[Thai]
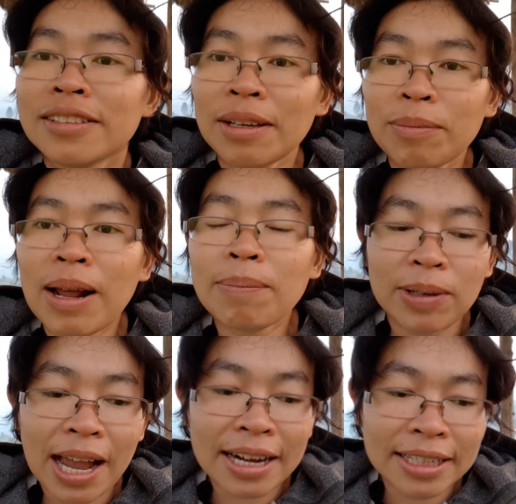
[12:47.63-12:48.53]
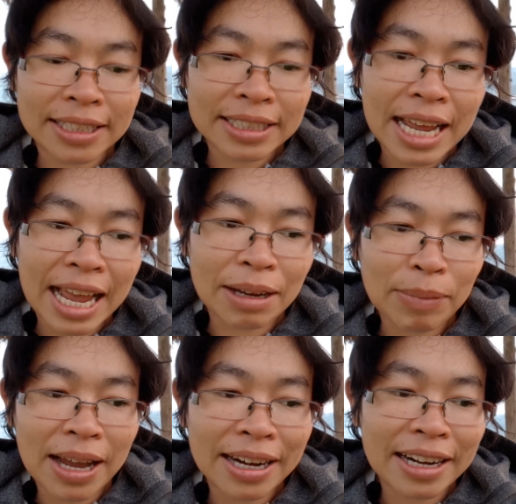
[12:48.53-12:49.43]
สำหรับการเดินทาง
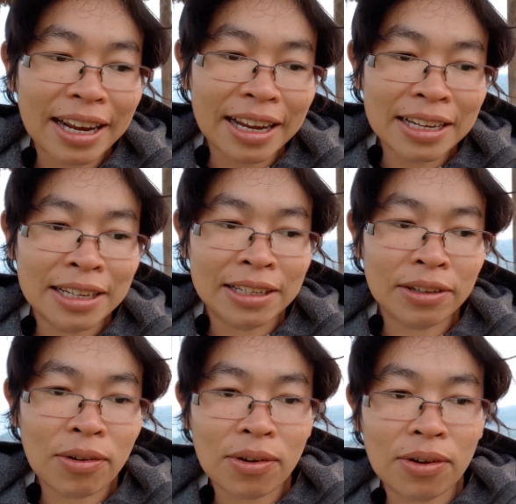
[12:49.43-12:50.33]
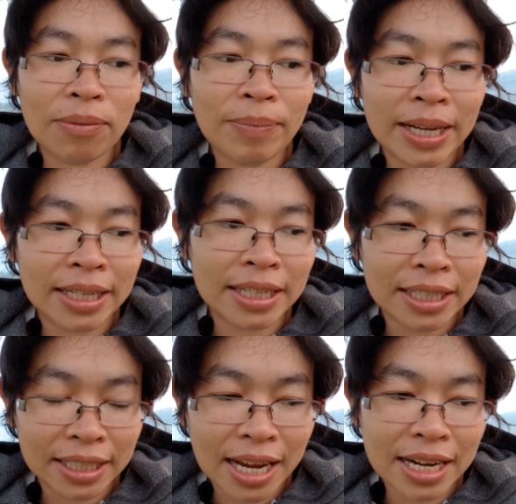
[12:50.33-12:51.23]
มานะคะ ก็เป็น
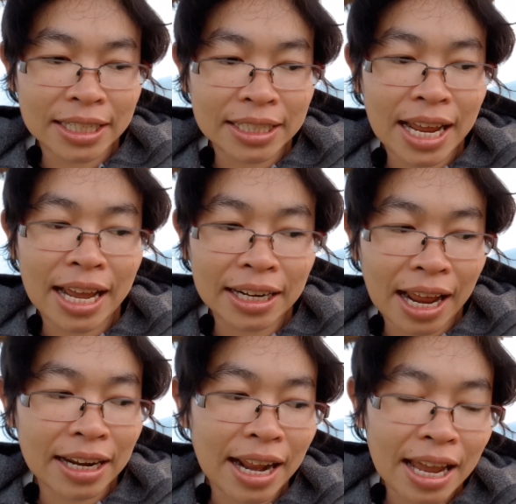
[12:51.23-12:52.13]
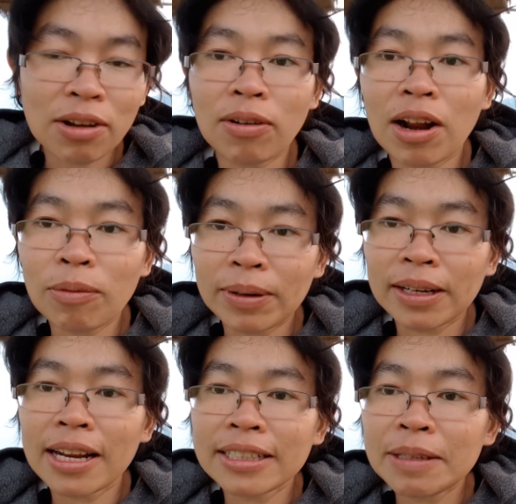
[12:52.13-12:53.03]
การเดินทางครั้งแรกของเราเหมือน
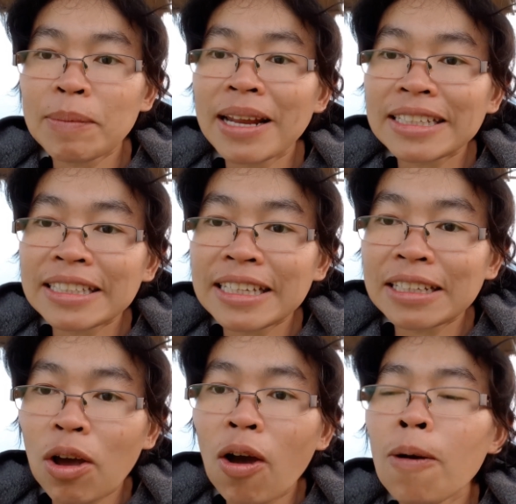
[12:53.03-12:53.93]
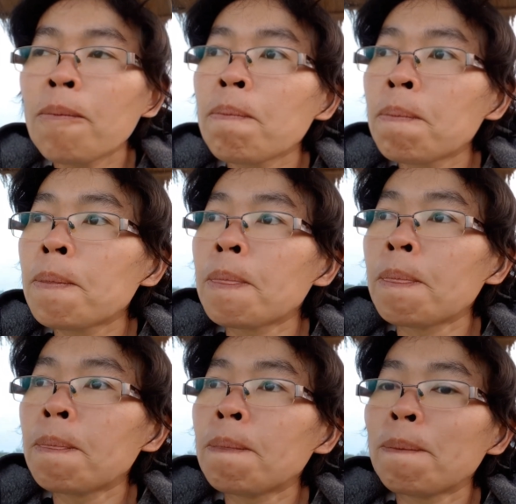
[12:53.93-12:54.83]
กันที่มาที่นี่เนาะ
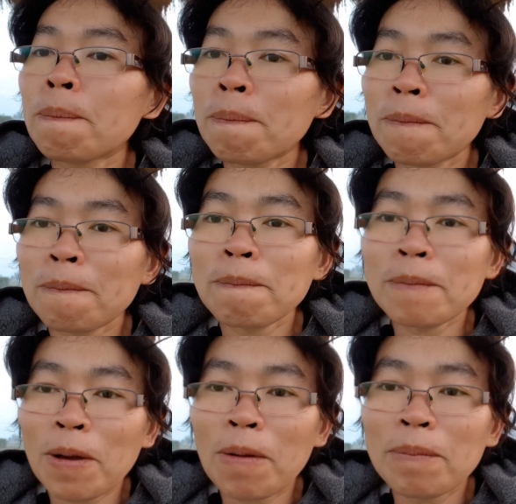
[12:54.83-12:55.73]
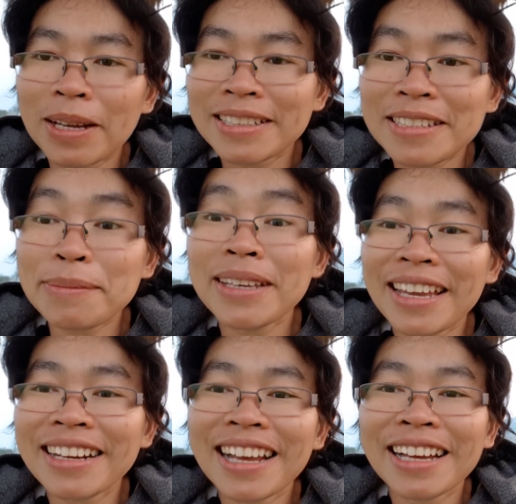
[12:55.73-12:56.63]
อืมก็เปิด
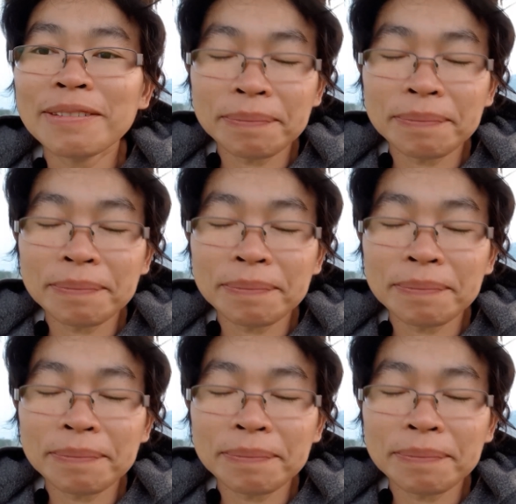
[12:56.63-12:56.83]
GPS อะคะ่ะ